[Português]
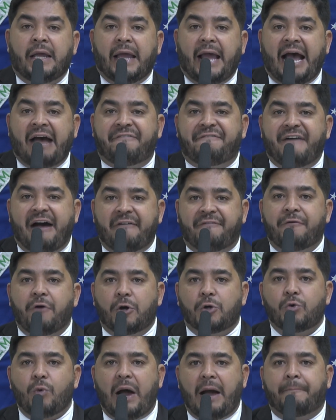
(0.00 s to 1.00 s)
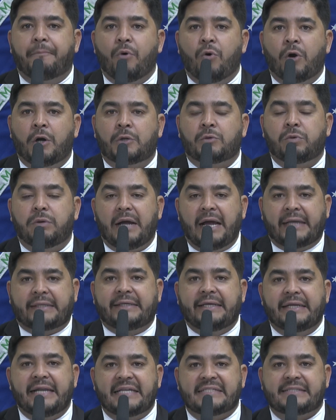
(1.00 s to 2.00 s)
a favor do aborto
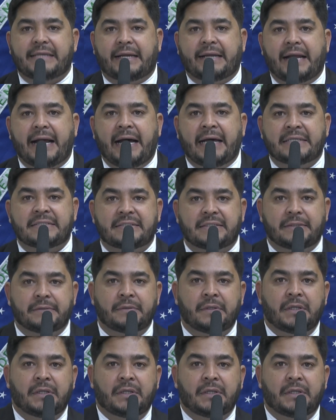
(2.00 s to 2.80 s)
aqui nessa casa.